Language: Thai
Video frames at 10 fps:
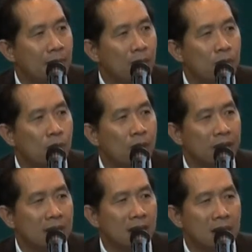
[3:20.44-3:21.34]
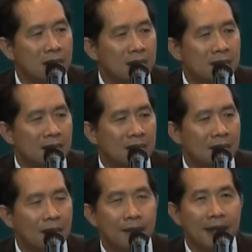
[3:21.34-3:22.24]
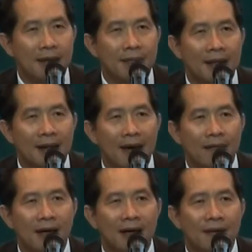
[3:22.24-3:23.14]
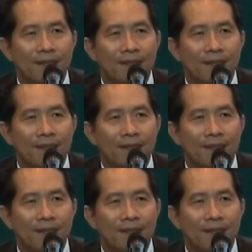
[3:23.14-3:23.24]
พอควรก็ก็ไม่ไม่ทราบว่า